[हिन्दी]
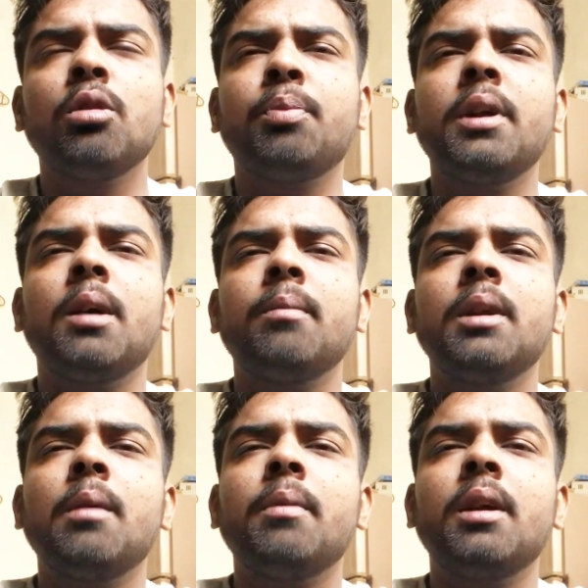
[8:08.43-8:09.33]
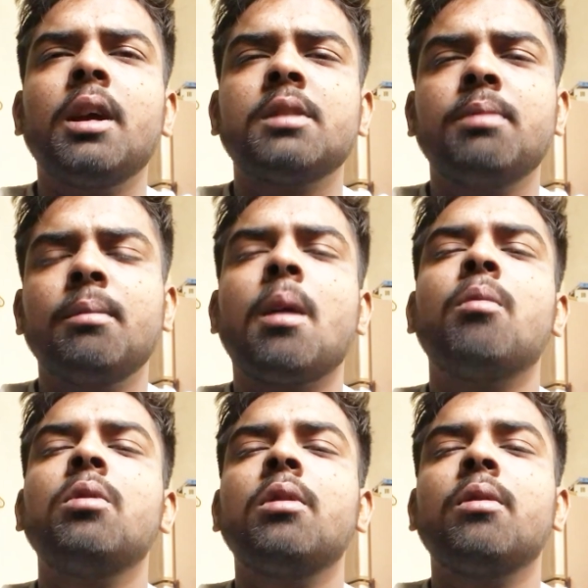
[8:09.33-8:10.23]
तो फिर हमने अपने हसब
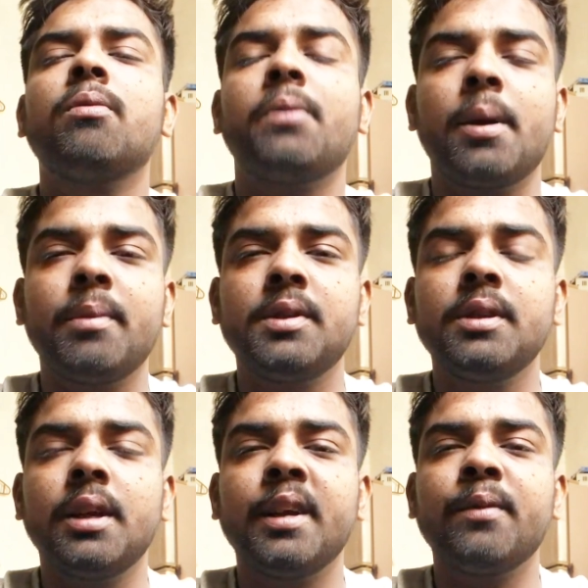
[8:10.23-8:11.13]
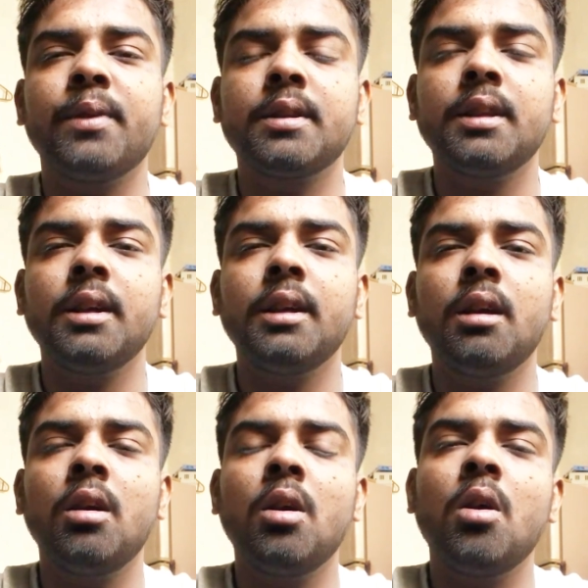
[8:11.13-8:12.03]
मामूल फार्मेसी जाने का फ़ैसला किया
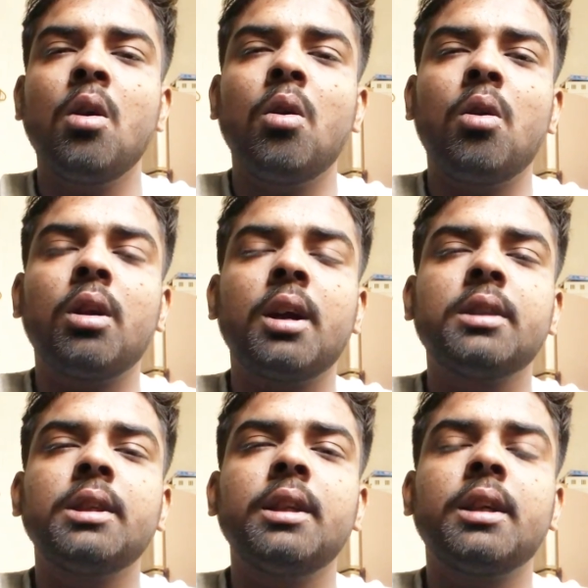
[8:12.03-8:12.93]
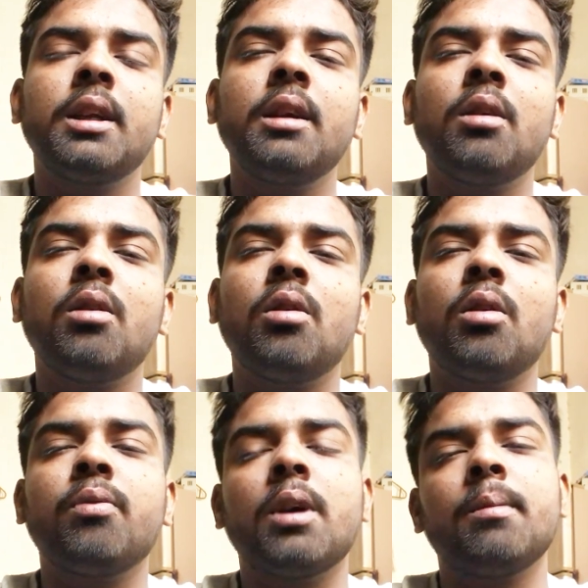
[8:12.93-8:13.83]
और घर से निकले
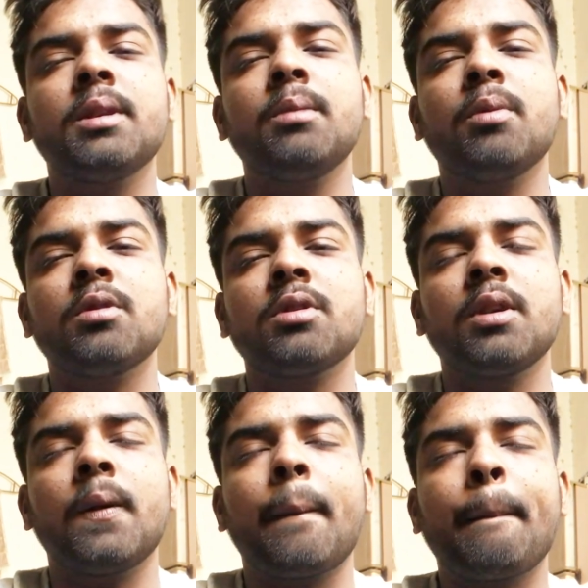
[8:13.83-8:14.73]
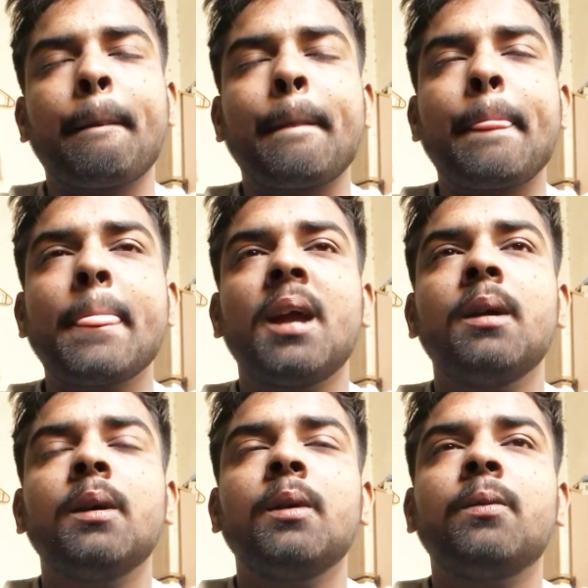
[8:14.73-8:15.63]
और फार्मेसी पहुँच
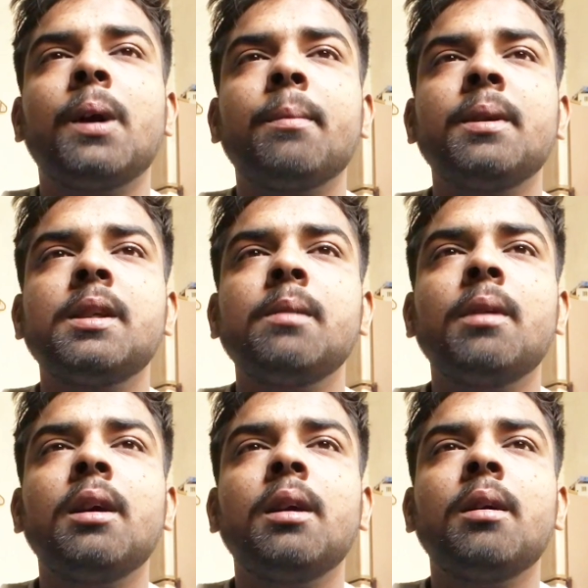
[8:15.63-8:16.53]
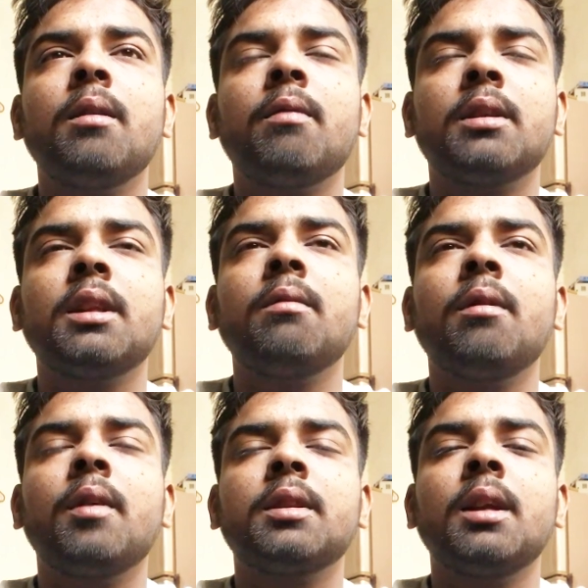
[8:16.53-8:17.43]
गए फार्मेसी में वक्ता
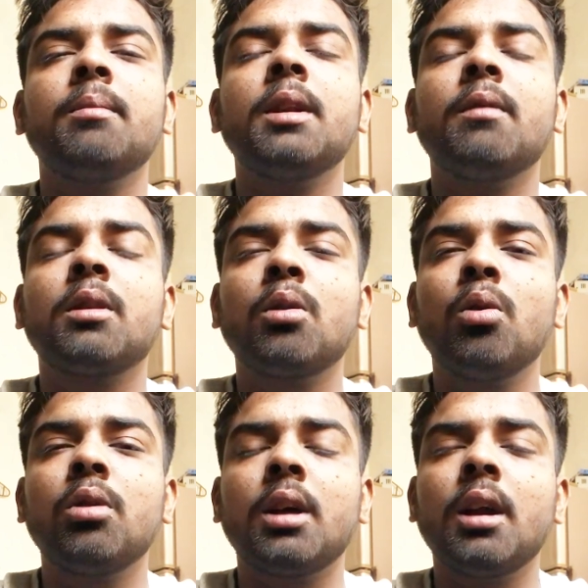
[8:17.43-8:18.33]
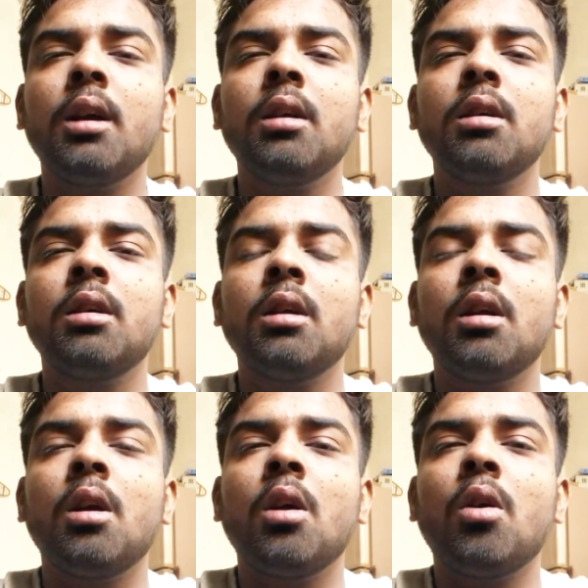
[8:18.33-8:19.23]
व वक्ता अपने वक्त को गुजारा
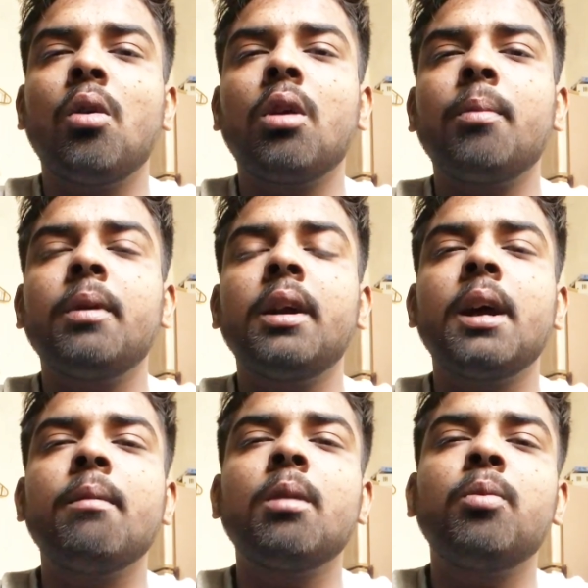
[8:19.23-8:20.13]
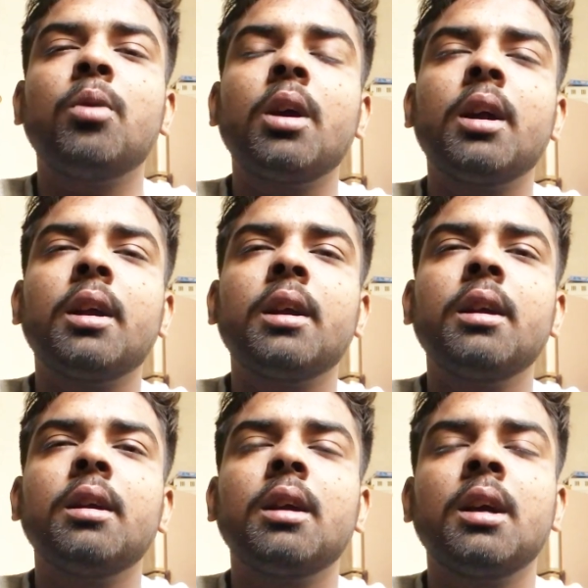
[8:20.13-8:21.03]
और अपने टाइम को पूरा करके
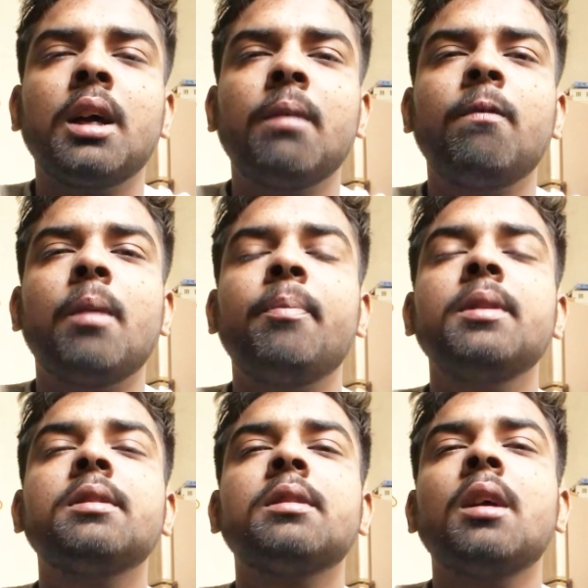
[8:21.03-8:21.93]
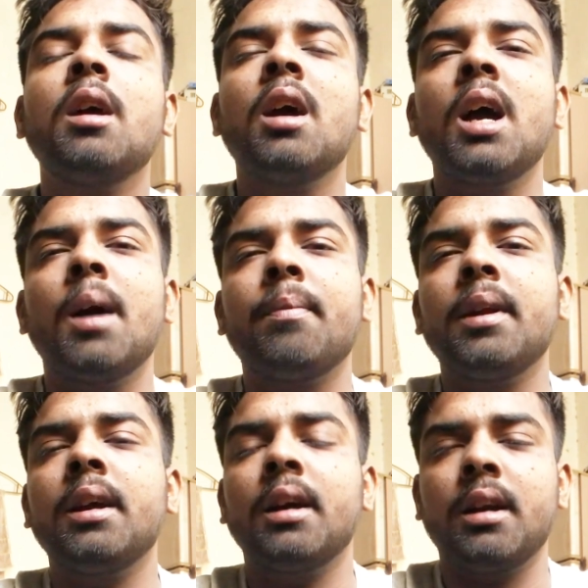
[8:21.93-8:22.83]
हम वापस
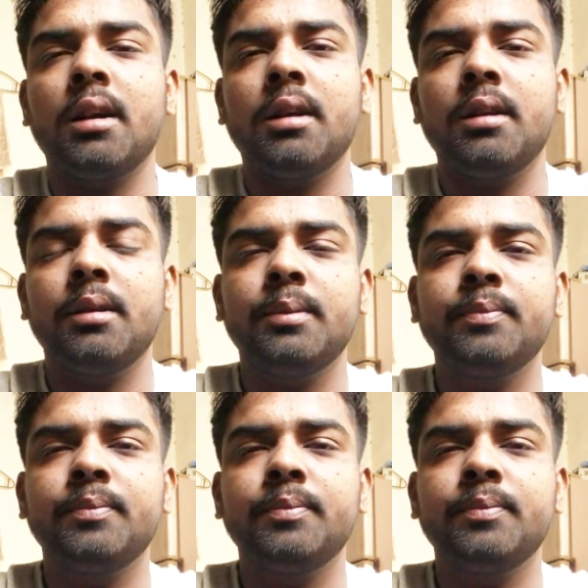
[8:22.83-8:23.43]
अपने घर आ गए